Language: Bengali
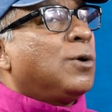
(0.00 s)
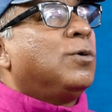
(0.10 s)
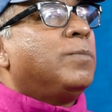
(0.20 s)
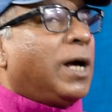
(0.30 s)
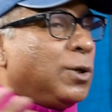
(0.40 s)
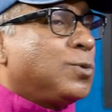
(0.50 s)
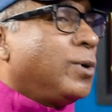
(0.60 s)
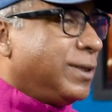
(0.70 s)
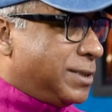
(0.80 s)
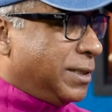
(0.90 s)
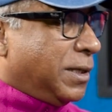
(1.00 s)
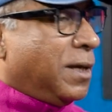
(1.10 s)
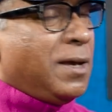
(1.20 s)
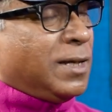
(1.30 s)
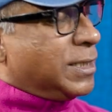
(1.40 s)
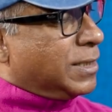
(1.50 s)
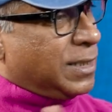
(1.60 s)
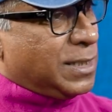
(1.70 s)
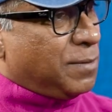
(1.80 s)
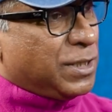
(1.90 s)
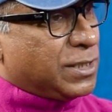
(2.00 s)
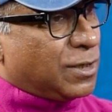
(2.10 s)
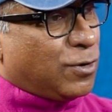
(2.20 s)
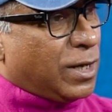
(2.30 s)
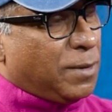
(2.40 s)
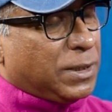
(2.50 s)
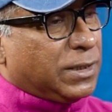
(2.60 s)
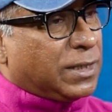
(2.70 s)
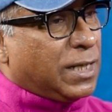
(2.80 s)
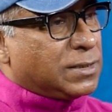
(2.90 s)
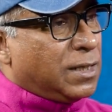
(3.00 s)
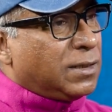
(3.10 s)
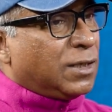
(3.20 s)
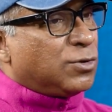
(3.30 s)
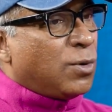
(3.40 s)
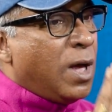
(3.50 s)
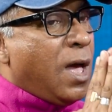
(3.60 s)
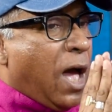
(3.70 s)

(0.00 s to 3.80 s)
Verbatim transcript: খুব ভালো কোয়ালিটিকে সেটা নিয়ে বিচার করা আমাদের কাজ না কিন্তু